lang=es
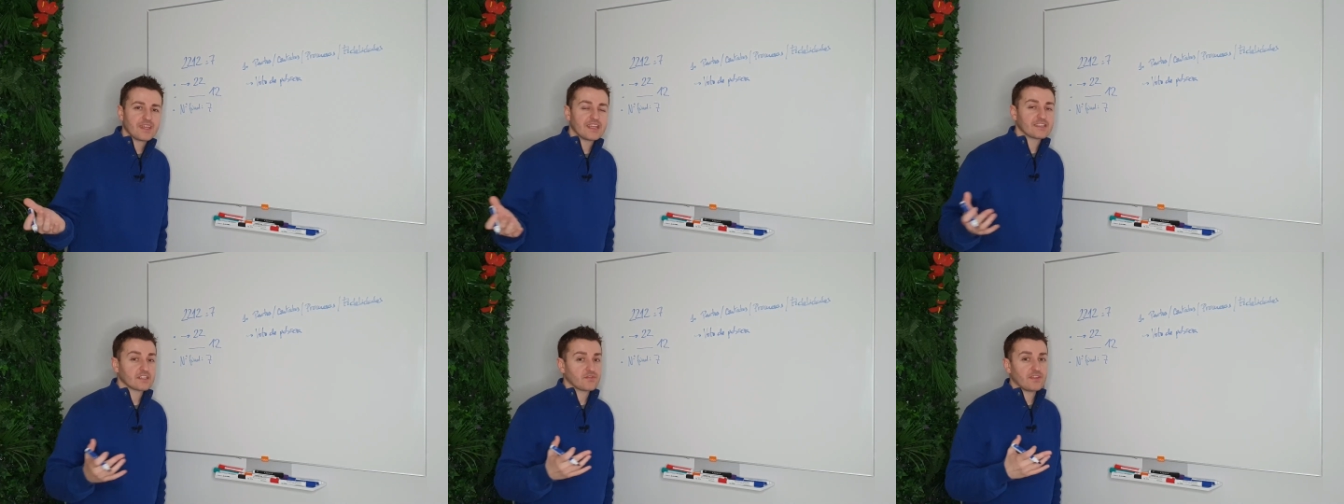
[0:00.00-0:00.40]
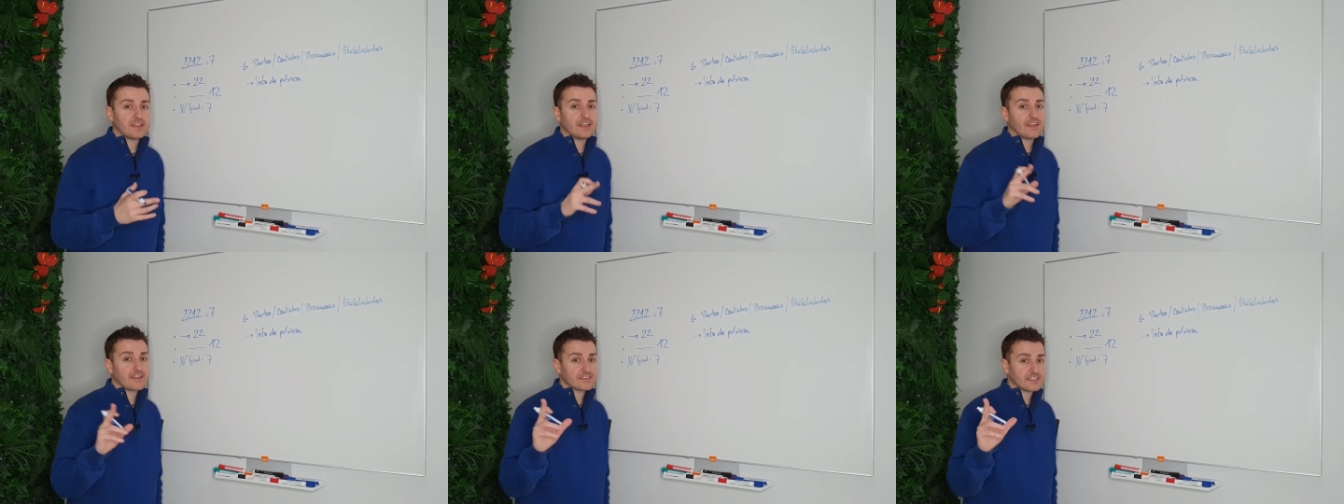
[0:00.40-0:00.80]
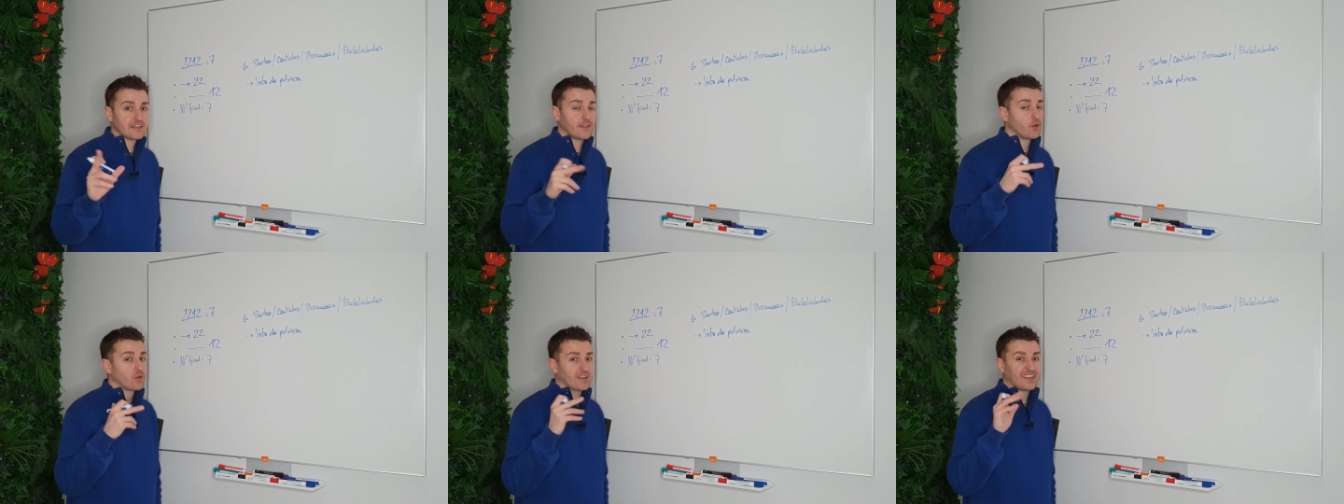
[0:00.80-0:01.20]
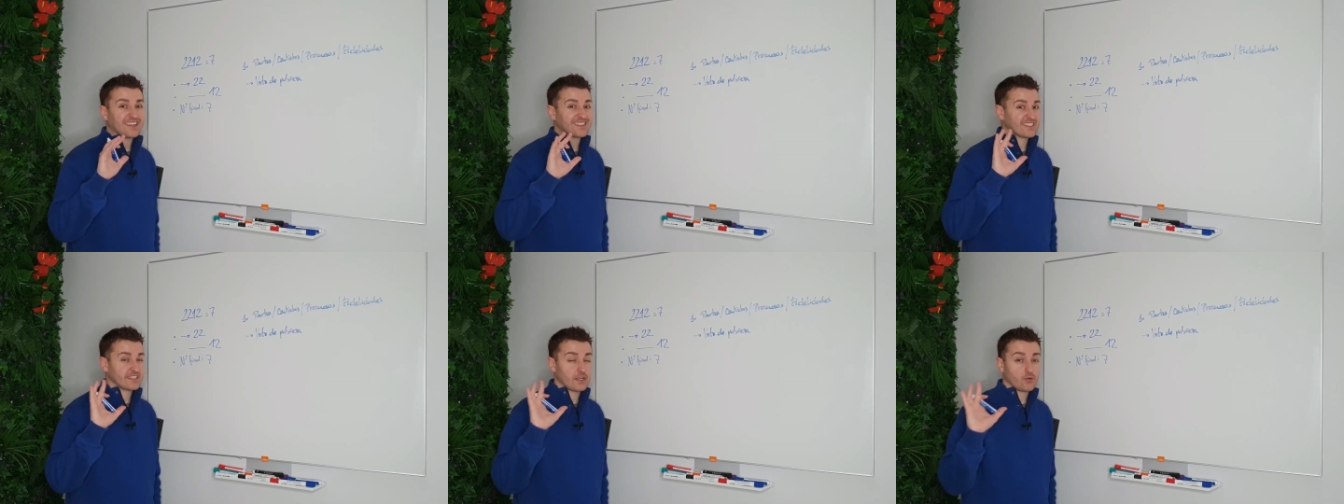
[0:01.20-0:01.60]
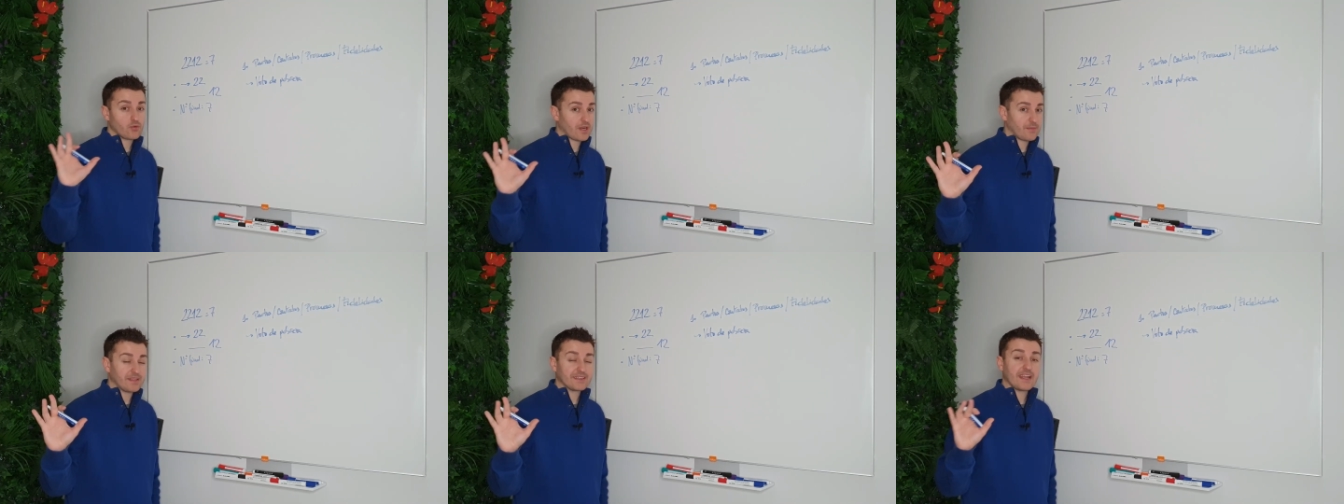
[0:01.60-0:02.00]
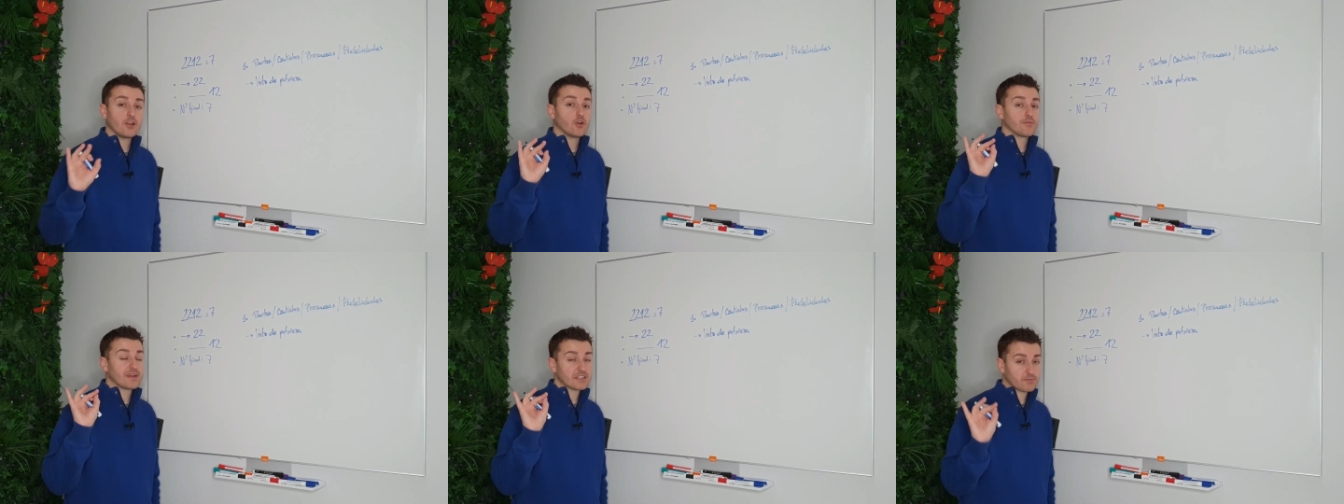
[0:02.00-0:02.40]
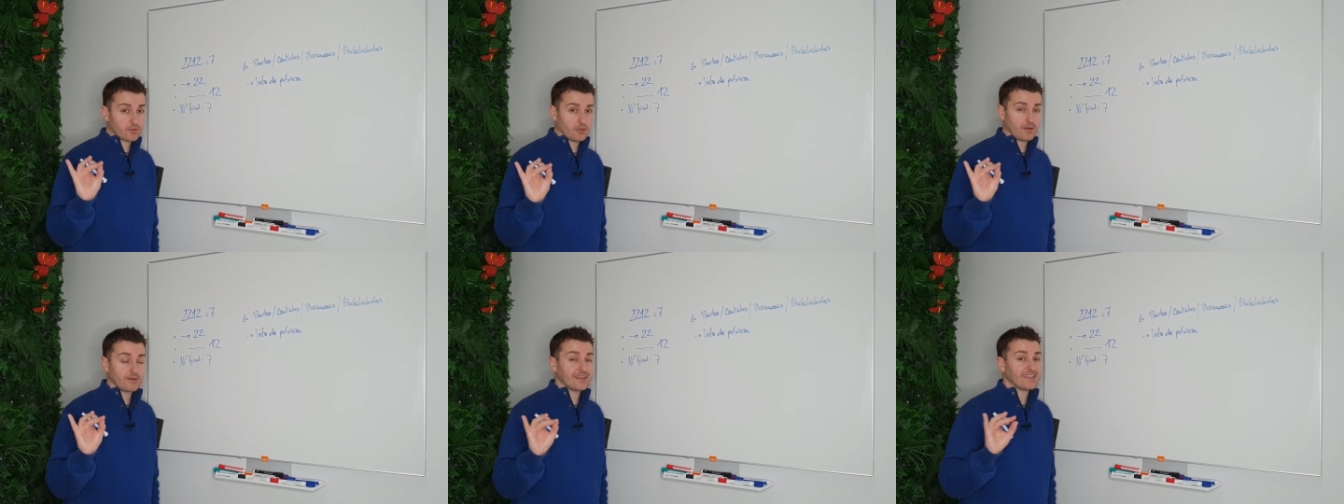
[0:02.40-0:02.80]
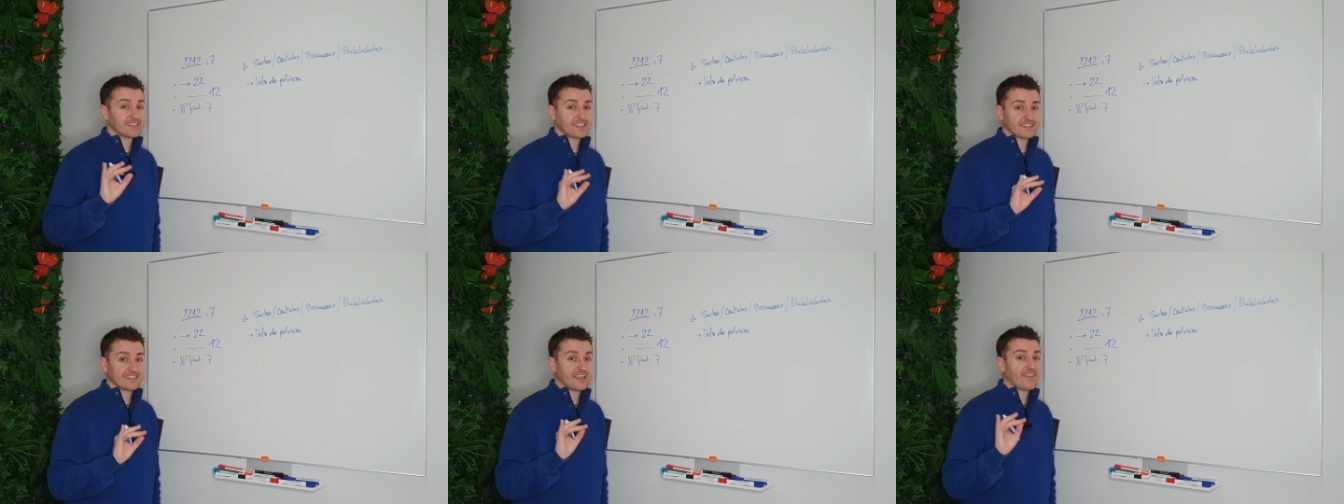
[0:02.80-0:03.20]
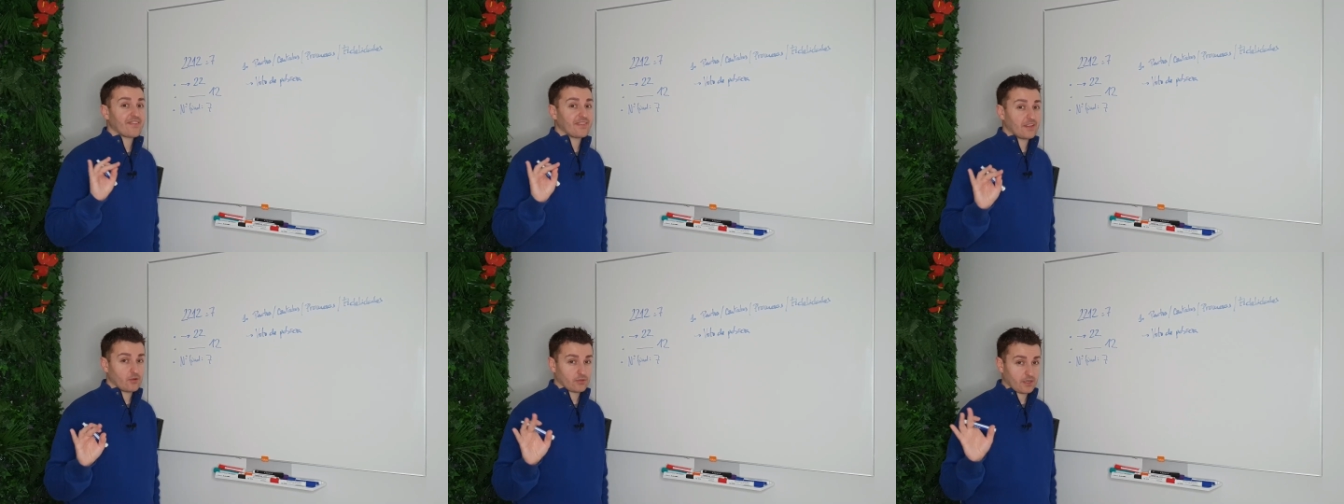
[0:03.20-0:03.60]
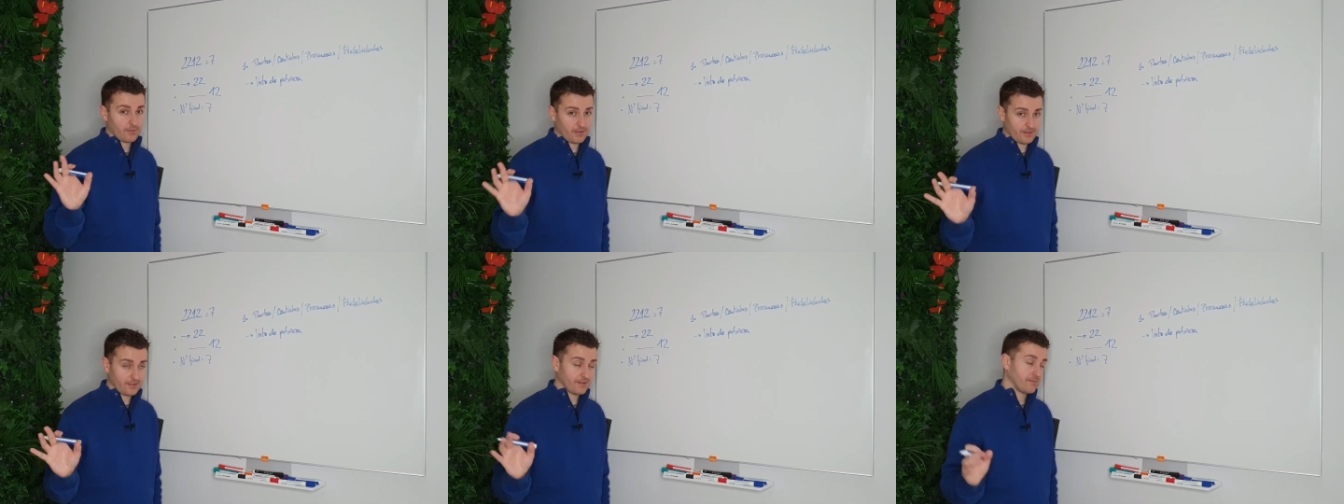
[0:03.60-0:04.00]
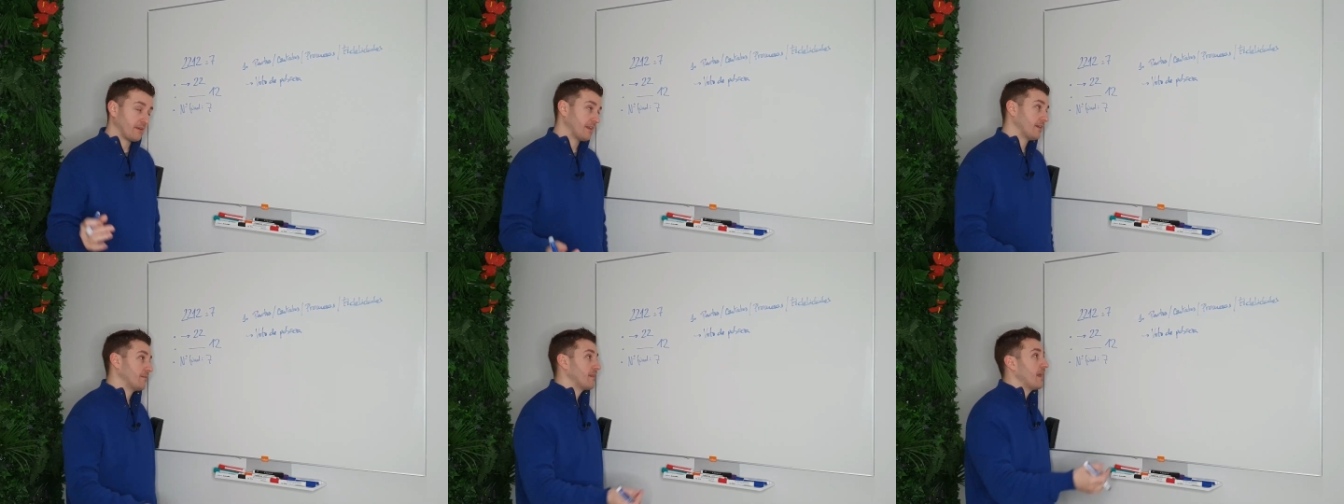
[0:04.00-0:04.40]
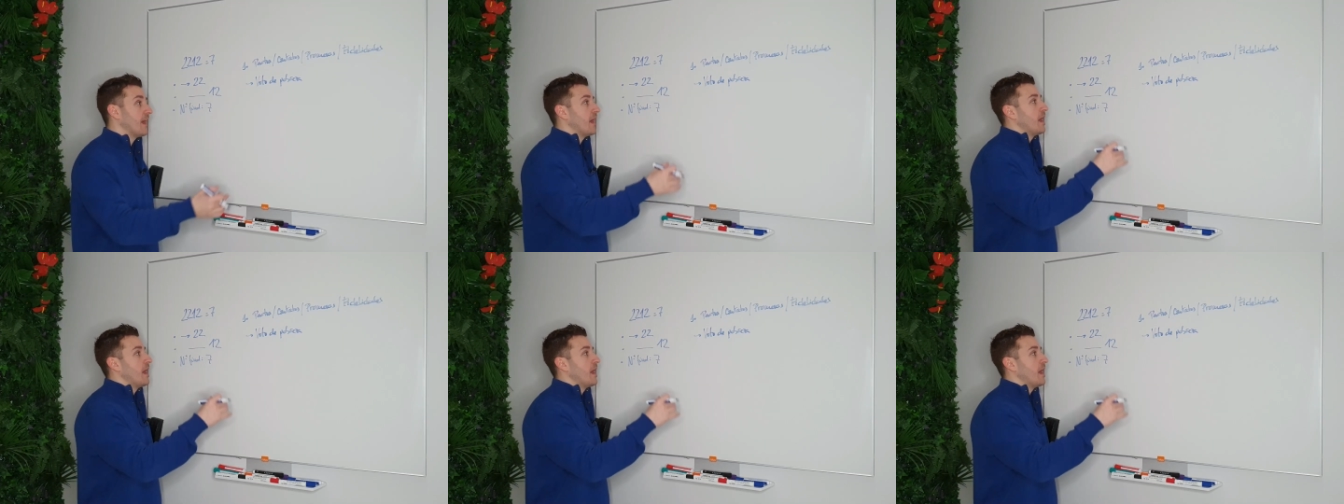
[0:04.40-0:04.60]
Esas fidelidades ya te digo que seguramente lo más probable es que sean de otra vida, ¿vale?